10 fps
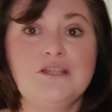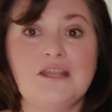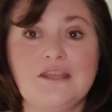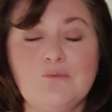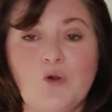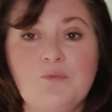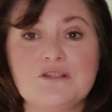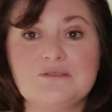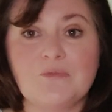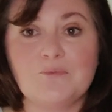таким
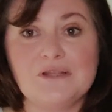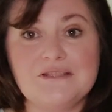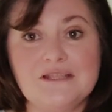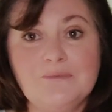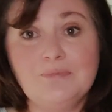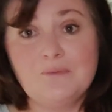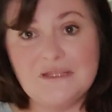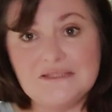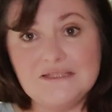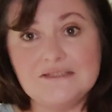образом определим
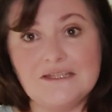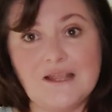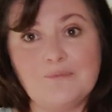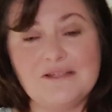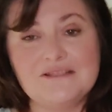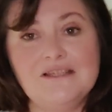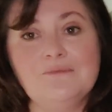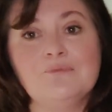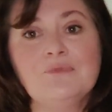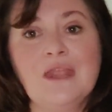победителя,
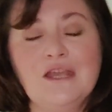определим,